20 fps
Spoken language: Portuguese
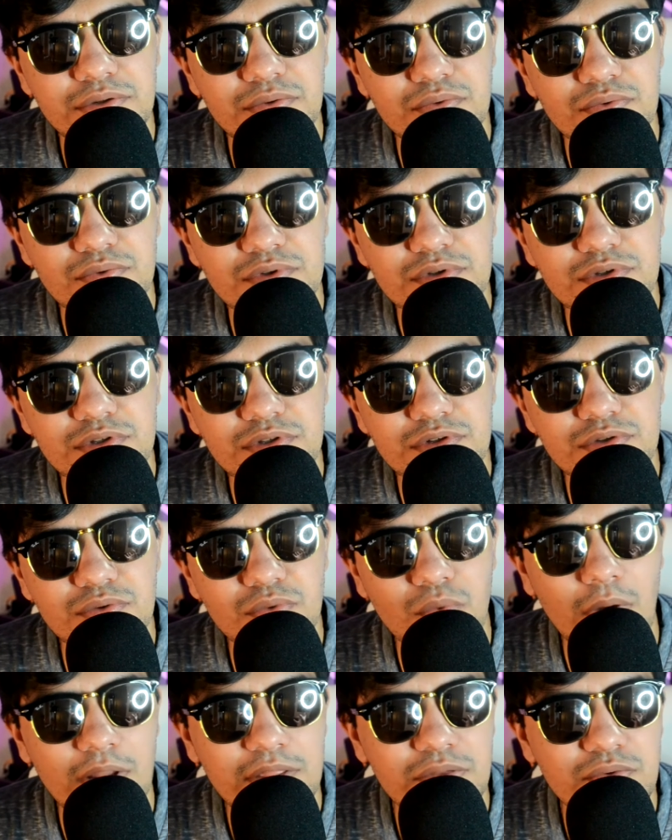uns
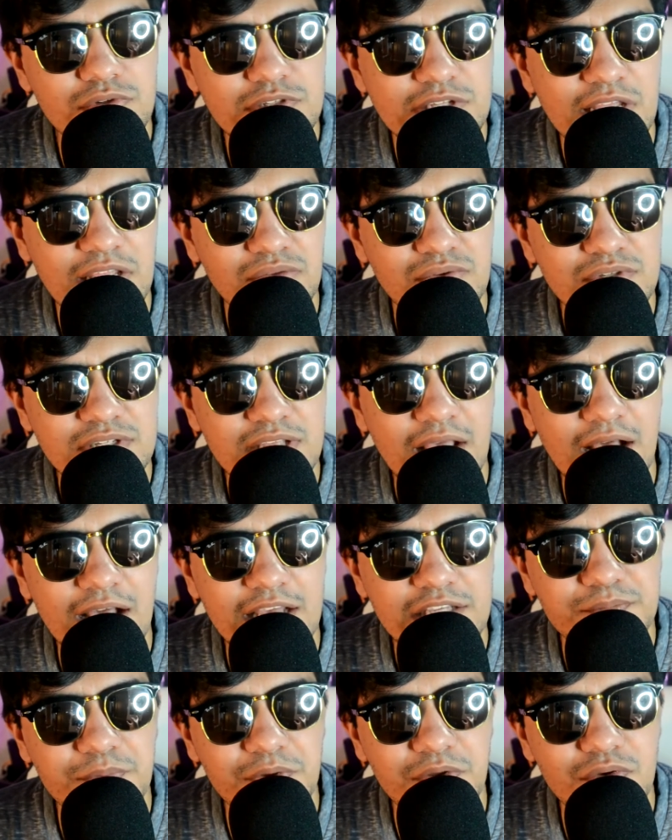400 reais,
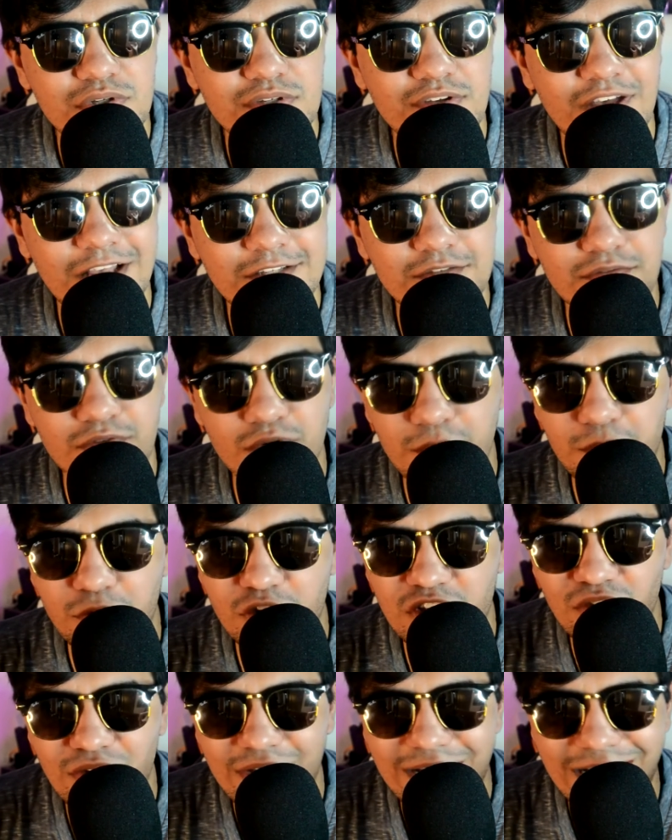porque os vasos foram um
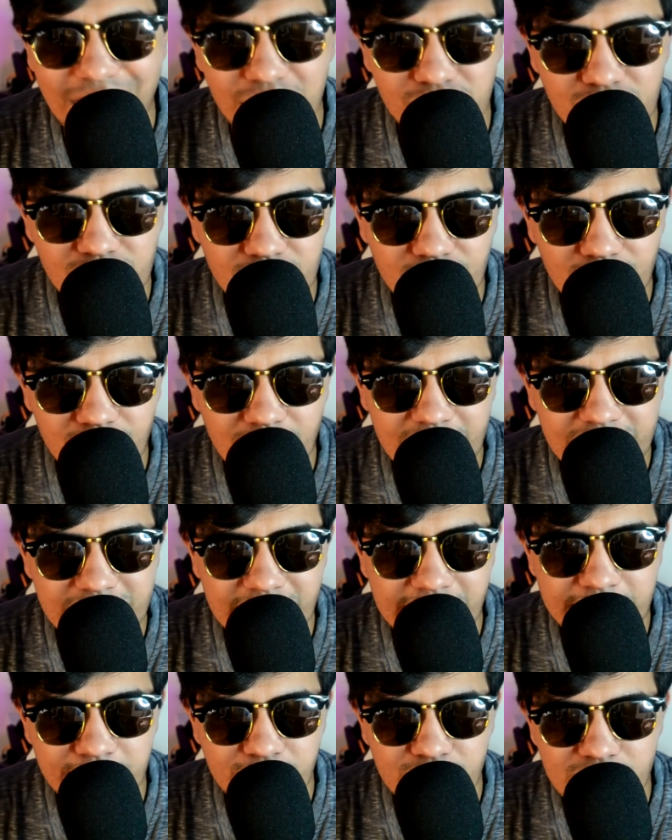pouquinho caros. Eu gastei
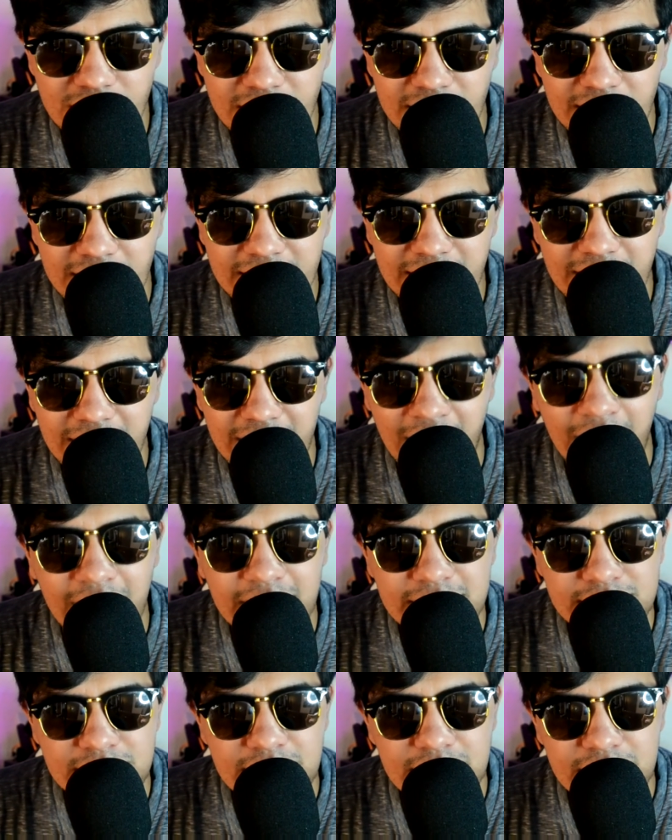tipo 70
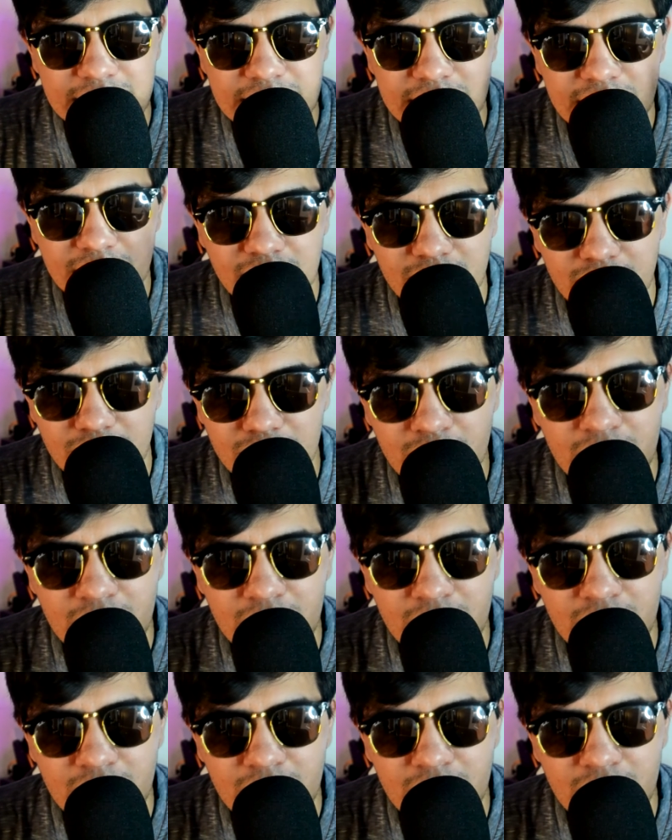reais neles, então